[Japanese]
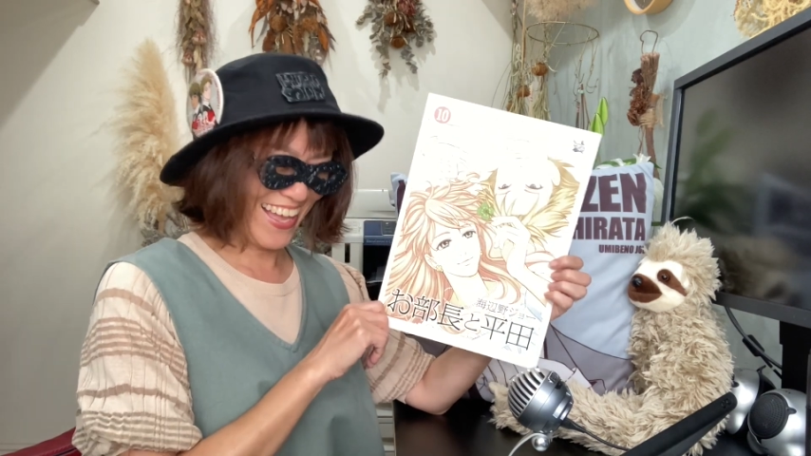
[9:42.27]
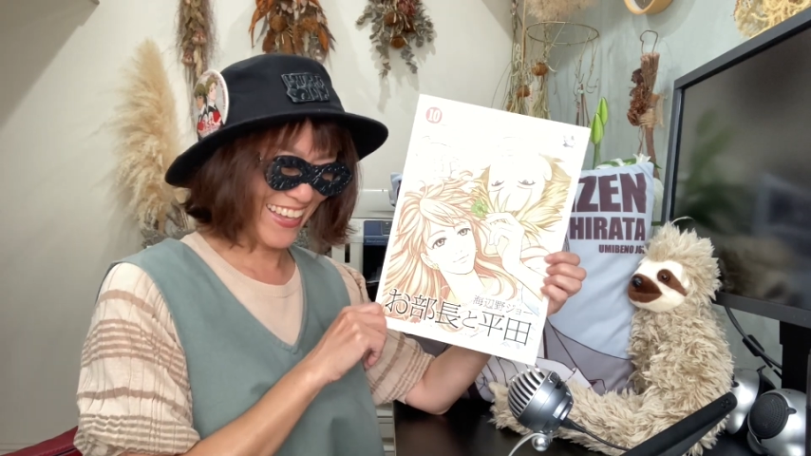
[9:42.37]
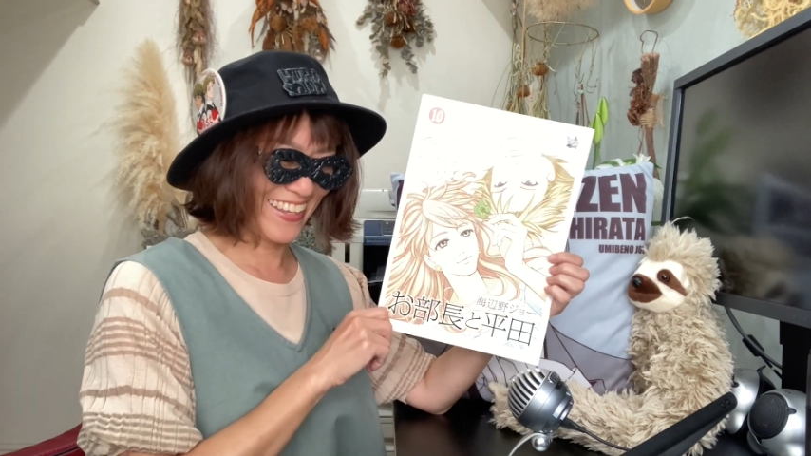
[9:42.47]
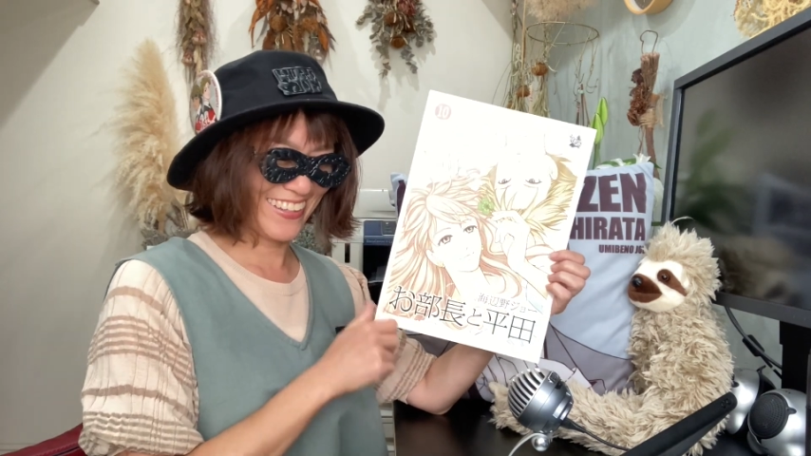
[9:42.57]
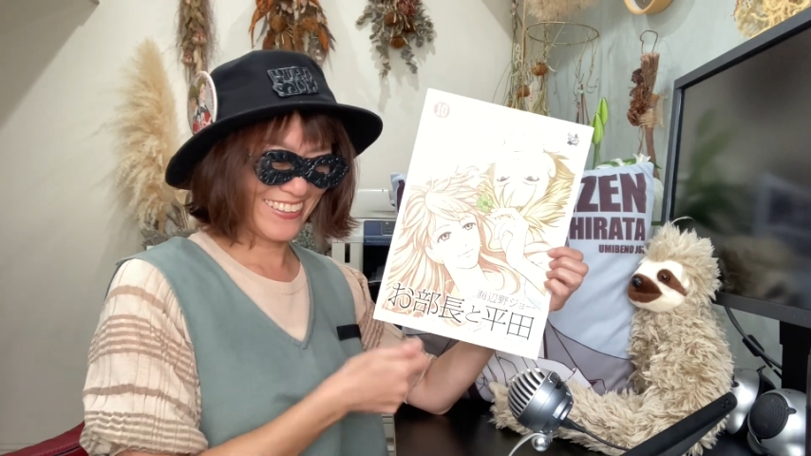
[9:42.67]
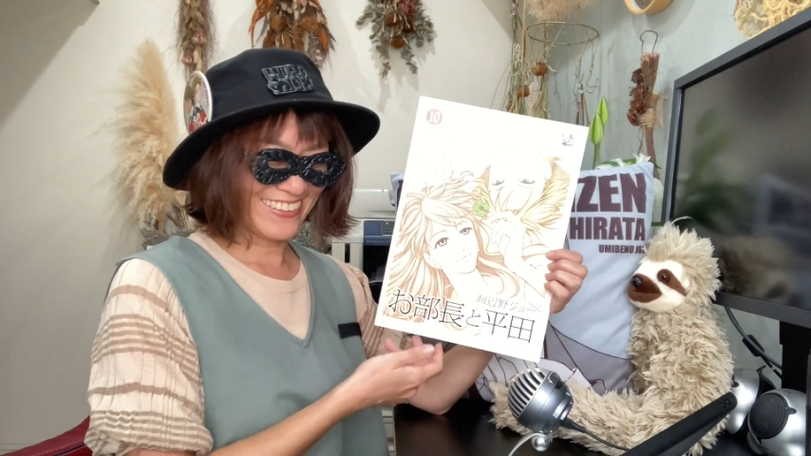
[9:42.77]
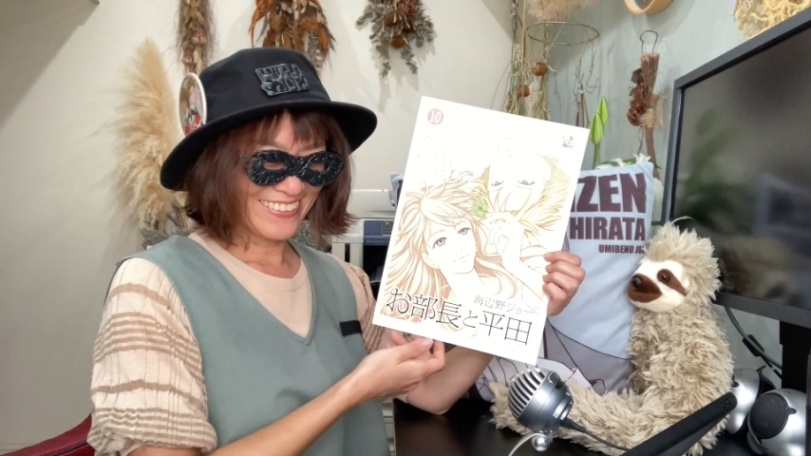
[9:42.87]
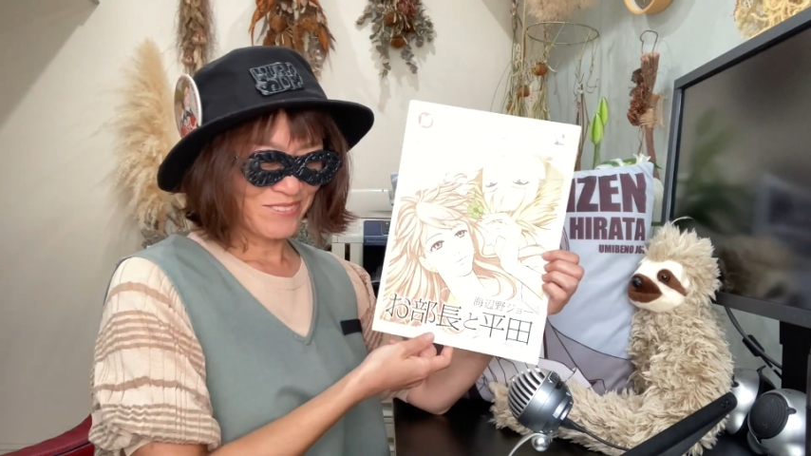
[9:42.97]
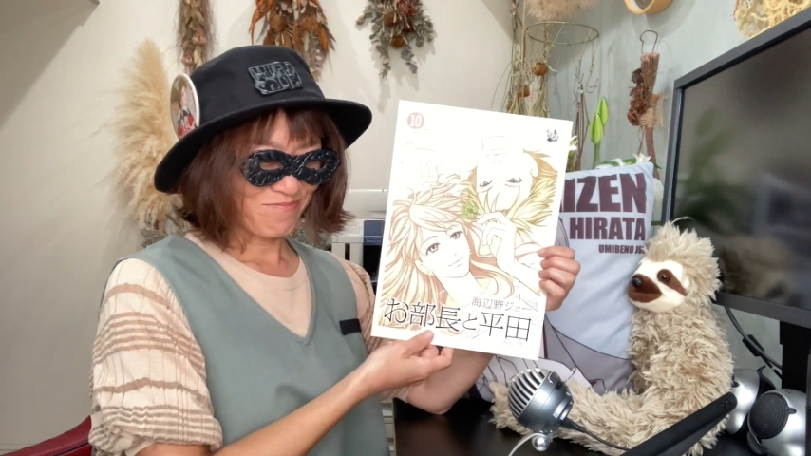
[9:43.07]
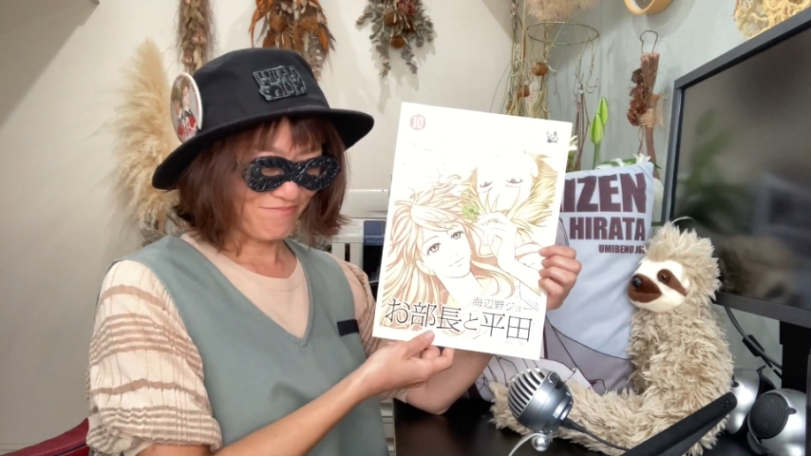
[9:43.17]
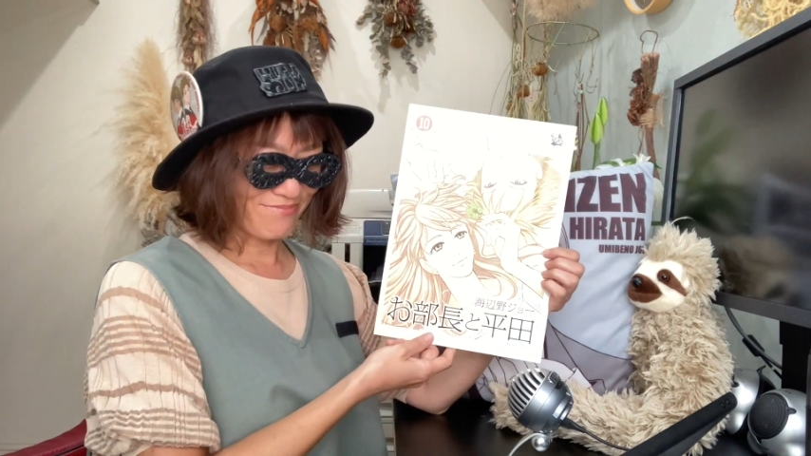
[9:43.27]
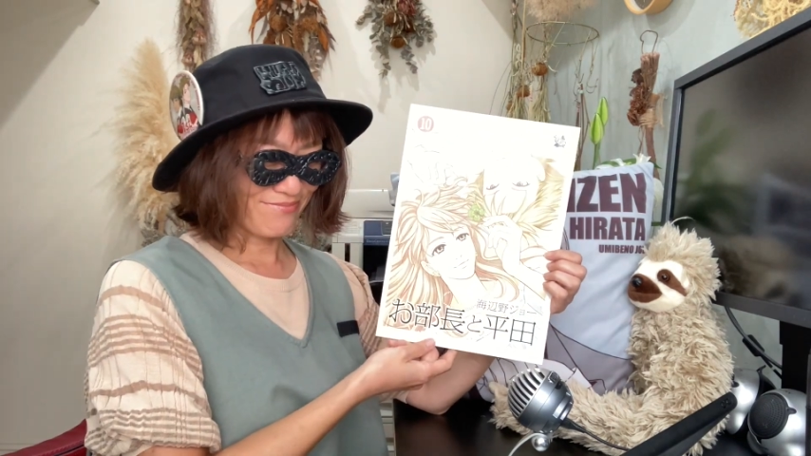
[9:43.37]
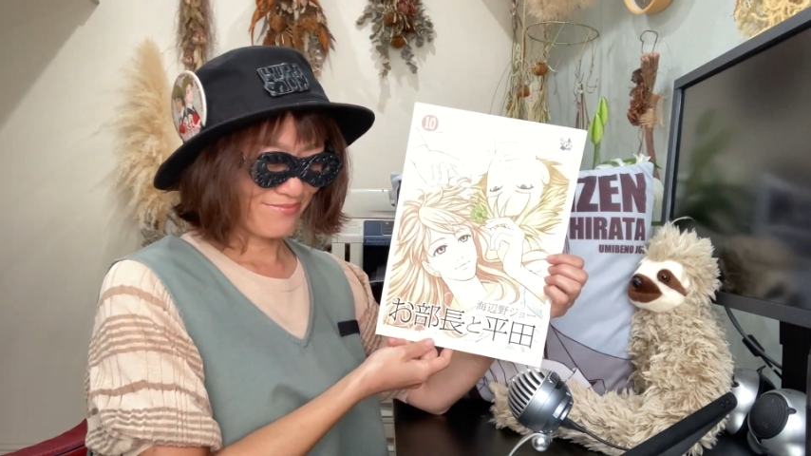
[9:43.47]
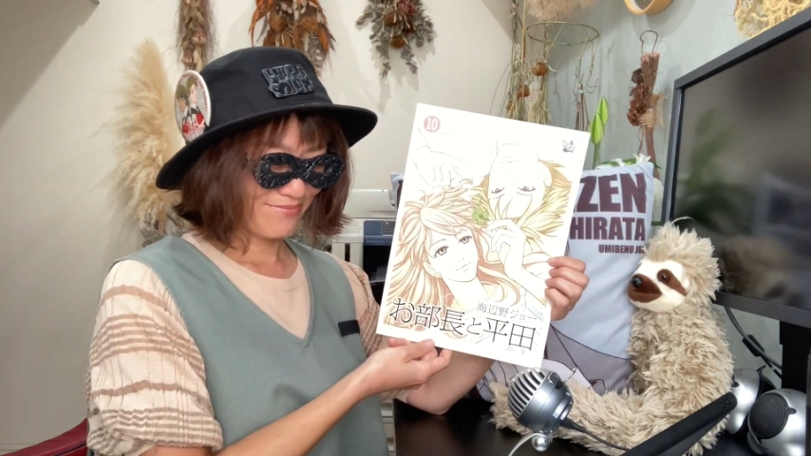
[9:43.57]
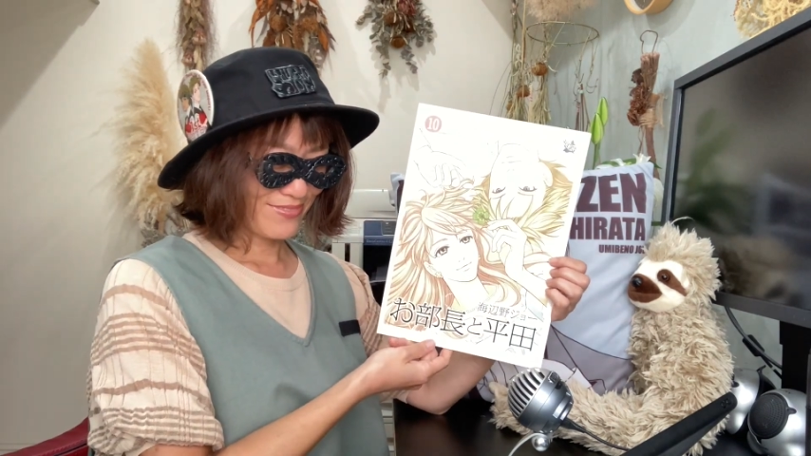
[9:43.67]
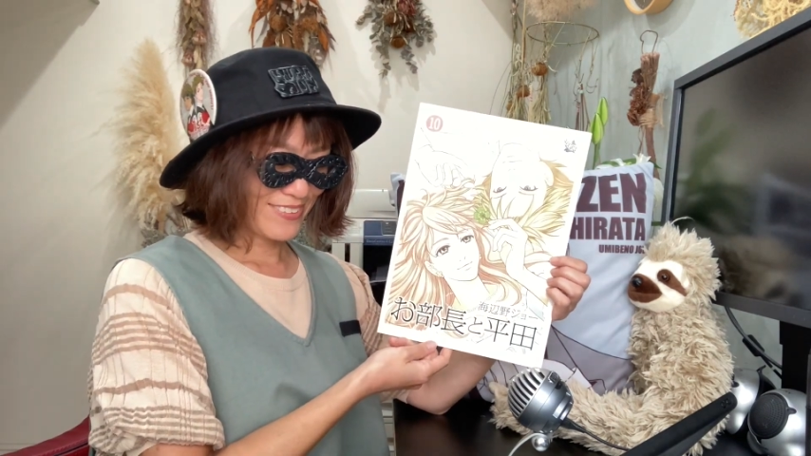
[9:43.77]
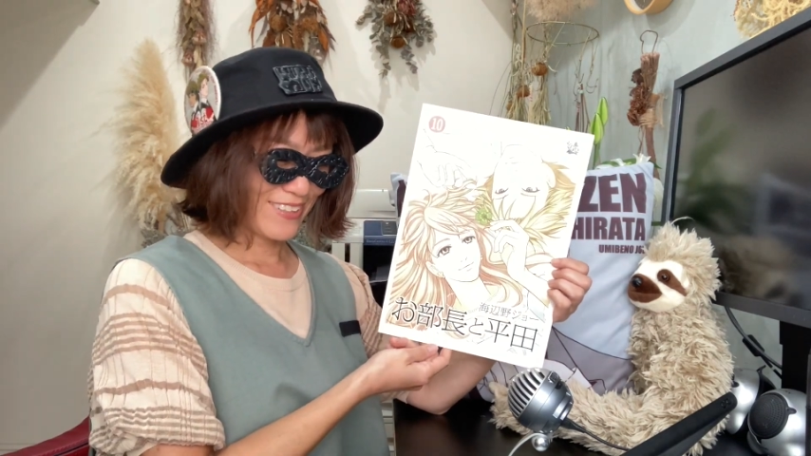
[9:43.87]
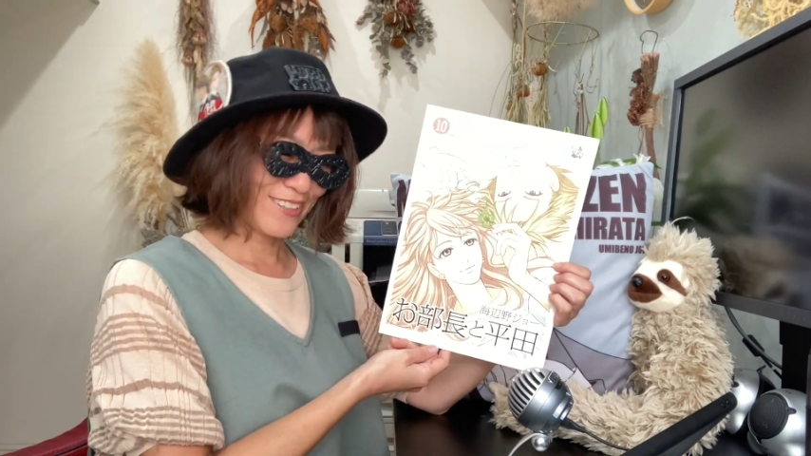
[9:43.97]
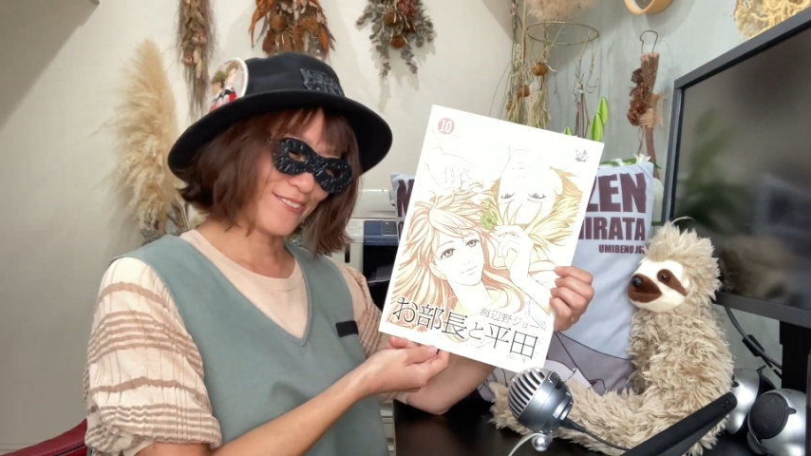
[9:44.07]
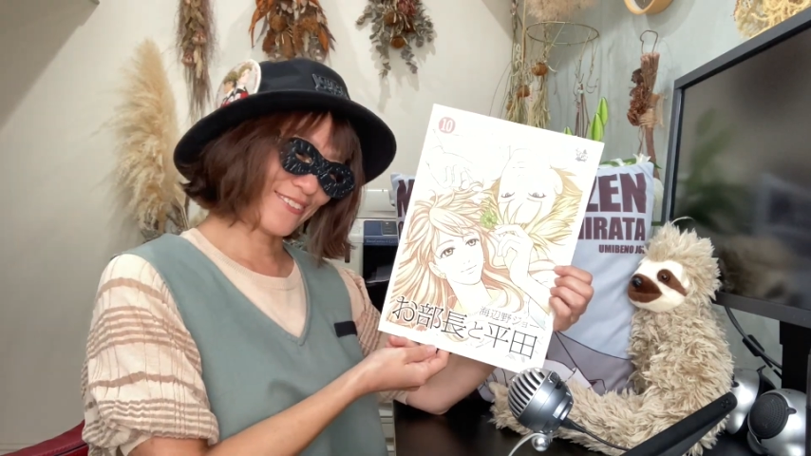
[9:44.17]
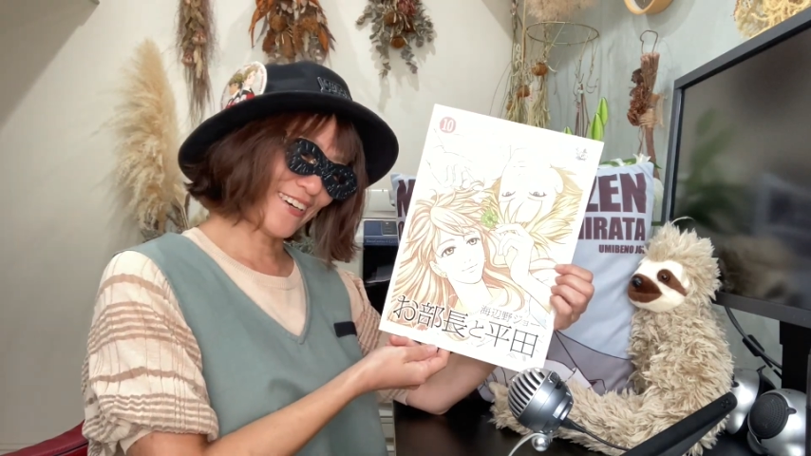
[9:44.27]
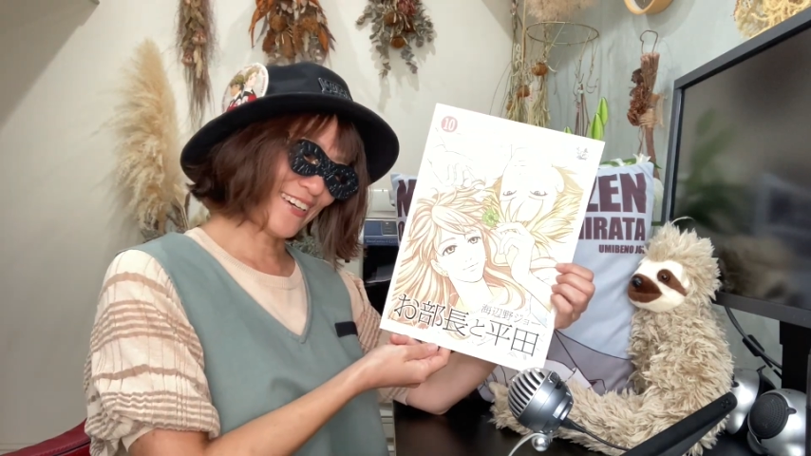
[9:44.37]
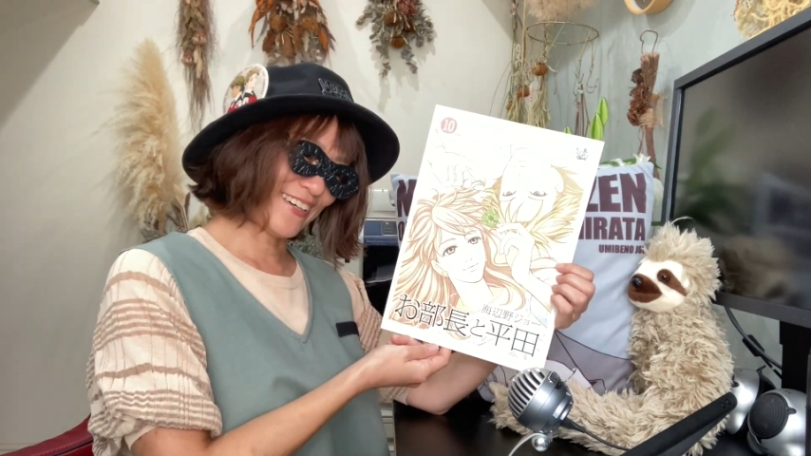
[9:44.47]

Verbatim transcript: はいうんあそっか